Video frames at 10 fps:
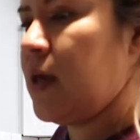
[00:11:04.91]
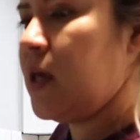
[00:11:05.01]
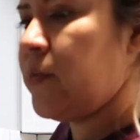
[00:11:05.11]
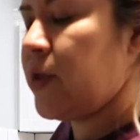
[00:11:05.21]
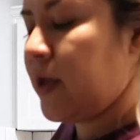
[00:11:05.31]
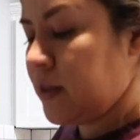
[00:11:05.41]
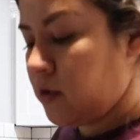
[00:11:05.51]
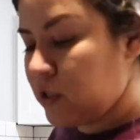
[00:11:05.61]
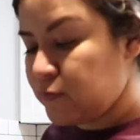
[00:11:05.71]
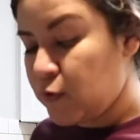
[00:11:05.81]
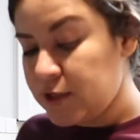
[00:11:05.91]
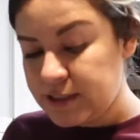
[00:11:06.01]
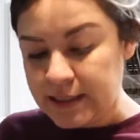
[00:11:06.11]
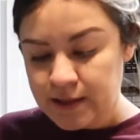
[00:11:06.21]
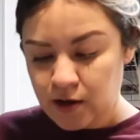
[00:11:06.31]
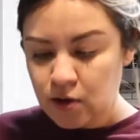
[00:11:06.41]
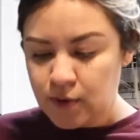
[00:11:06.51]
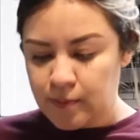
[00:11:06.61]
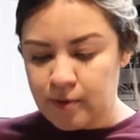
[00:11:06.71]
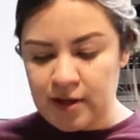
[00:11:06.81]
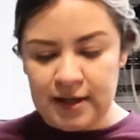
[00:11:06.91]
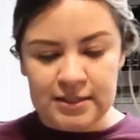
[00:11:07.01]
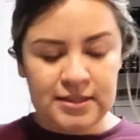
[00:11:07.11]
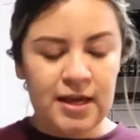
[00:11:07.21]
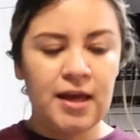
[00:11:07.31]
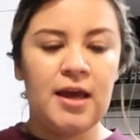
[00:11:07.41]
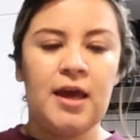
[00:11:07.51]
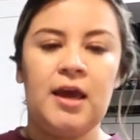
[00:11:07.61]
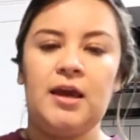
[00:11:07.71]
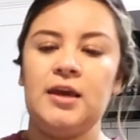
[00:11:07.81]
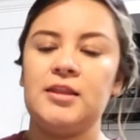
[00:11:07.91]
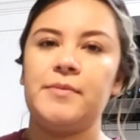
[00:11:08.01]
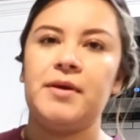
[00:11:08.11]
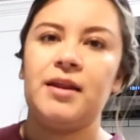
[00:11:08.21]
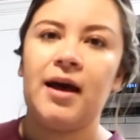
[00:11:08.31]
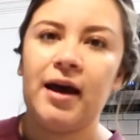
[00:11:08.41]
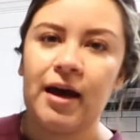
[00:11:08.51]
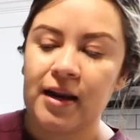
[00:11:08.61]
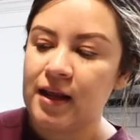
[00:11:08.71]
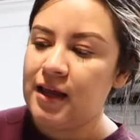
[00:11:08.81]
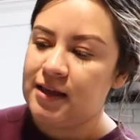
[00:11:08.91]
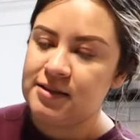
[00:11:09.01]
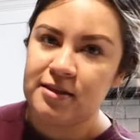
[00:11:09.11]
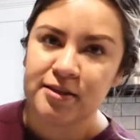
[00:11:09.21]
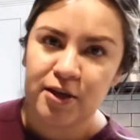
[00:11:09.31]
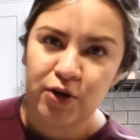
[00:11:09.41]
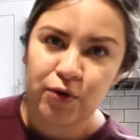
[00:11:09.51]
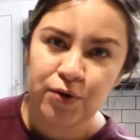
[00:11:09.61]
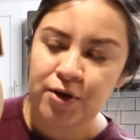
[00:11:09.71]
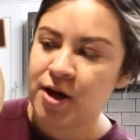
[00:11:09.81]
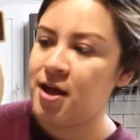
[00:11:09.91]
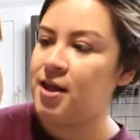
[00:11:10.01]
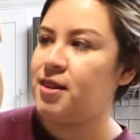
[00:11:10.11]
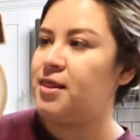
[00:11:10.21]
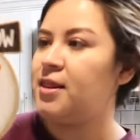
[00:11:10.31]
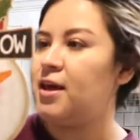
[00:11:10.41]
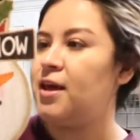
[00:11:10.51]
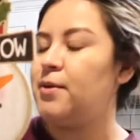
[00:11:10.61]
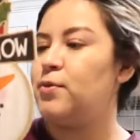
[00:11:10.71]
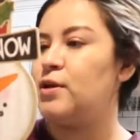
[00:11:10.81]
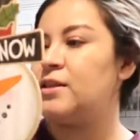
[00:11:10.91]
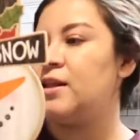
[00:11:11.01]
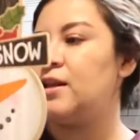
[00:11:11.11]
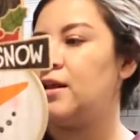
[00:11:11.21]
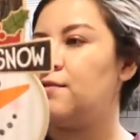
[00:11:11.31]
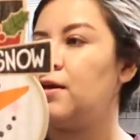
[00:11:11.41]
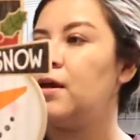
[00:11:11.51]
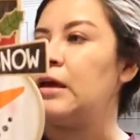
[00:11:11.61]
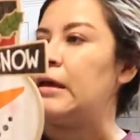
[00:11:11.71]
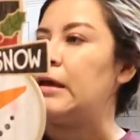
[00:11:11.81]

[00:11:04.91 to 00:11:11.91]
Y voy a quitar unas flores que tengo y voy a poner este. Y también agarré este señor de bolita de nieve.